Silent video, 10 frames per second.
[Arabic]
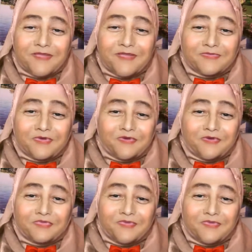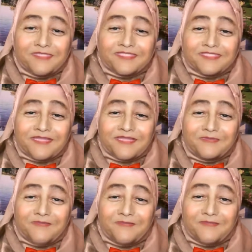يقعدوا المؤمنين الطيبين
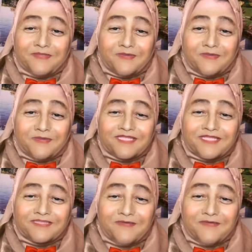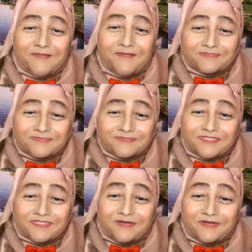مع بعض ومعاهم سيدنا محمد
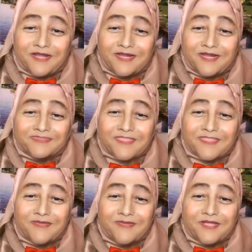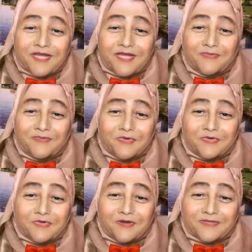صلى الله عليه وسلم يعلمهم
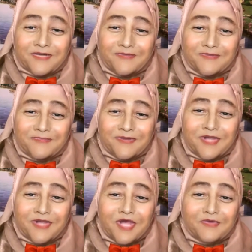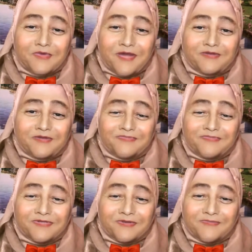القرآن كلام ربنا ويعرفهم ان
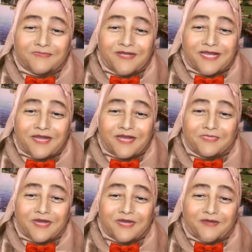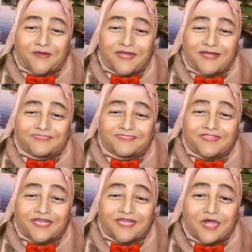ربنا خلقهم وخلق كل حاجة في
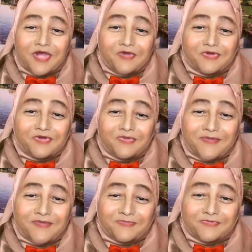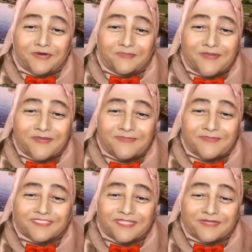الدنيا وانهم يعبدون ربنا
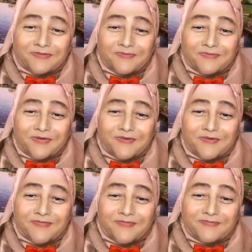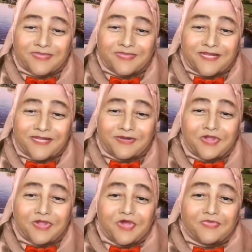بس لان ربنا هو اللي بيعمل الخير
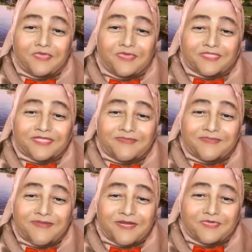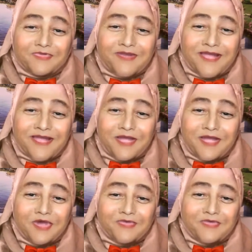ويقدر يعمل لنا كل حاجة
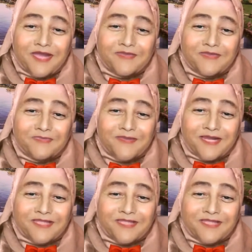ويعلمهم الاخلاق